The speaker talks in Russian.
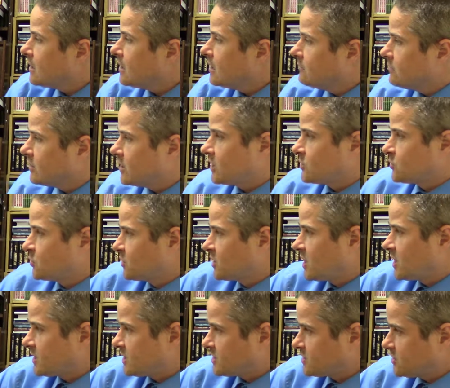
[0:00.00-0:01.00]
по которой
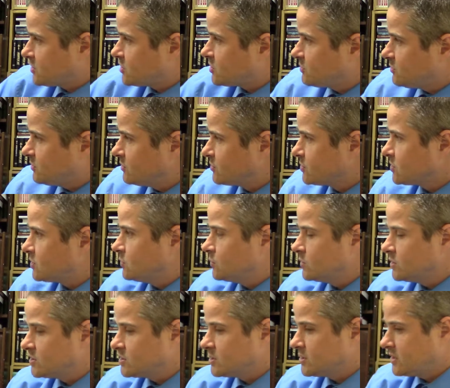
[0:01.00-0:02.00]
как раз эта Шипиловская
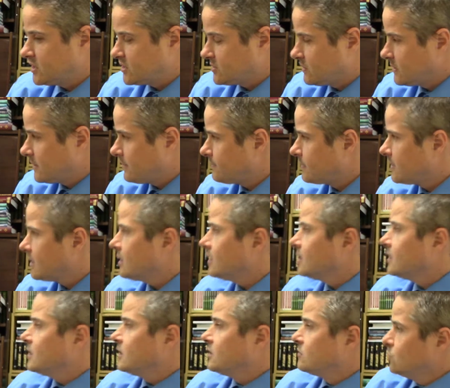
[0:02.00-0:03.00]
улица и названа.
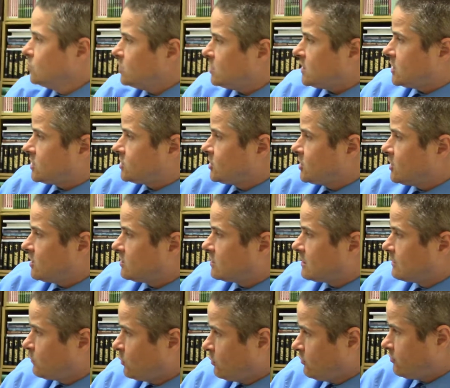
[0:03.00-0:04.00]
Ну и для жителей
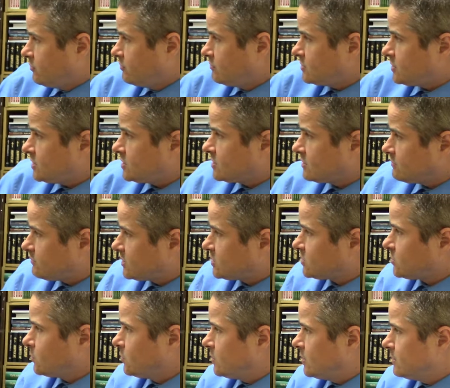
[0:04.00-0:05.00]
домов, естественно,
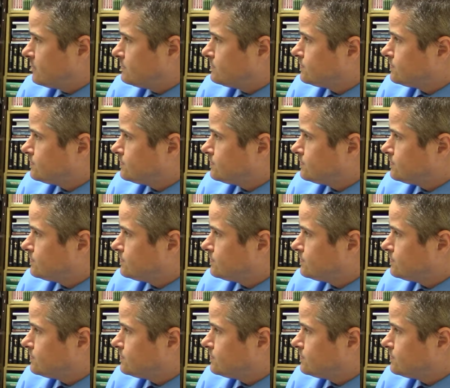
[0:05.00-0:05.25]
построили